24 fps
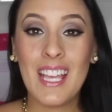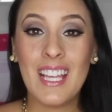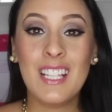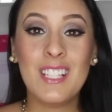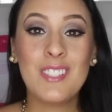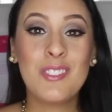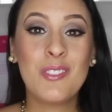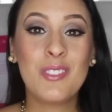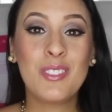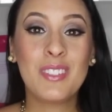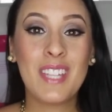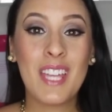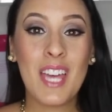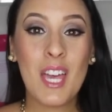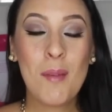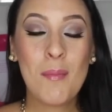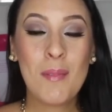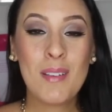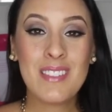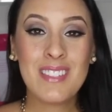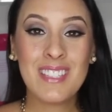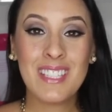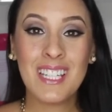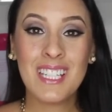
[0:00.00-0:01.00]
y si ustedes
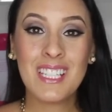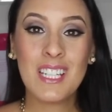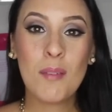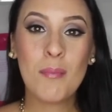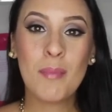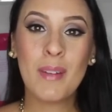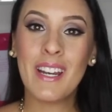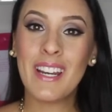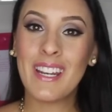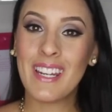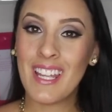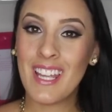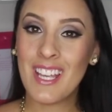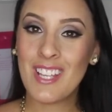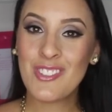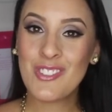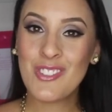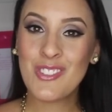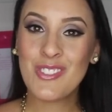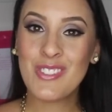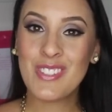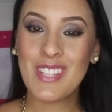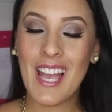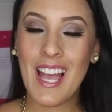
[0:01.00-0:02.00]
me siguen en mis redes
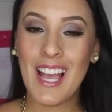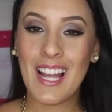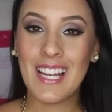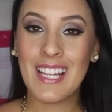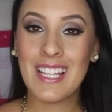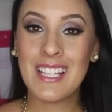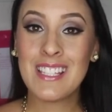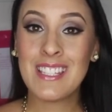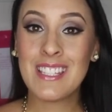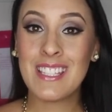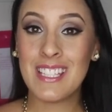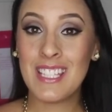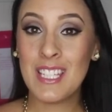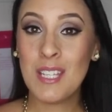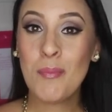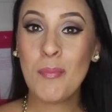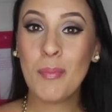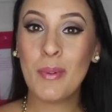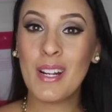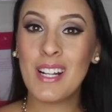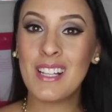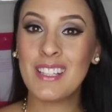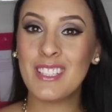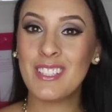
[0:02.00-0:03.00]
sociales y
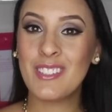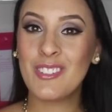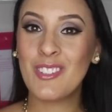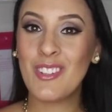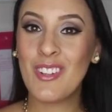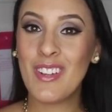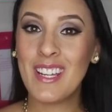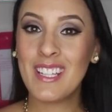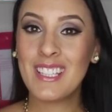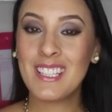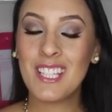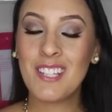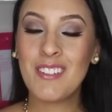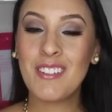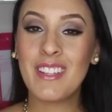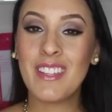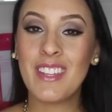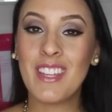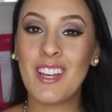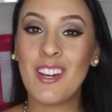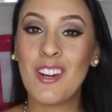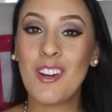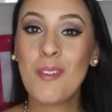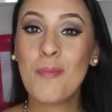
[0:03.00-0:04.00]
por el título de este
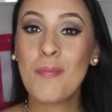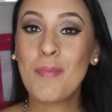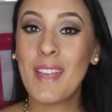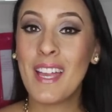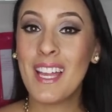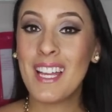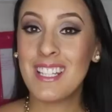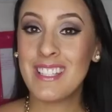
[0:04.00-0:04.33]
video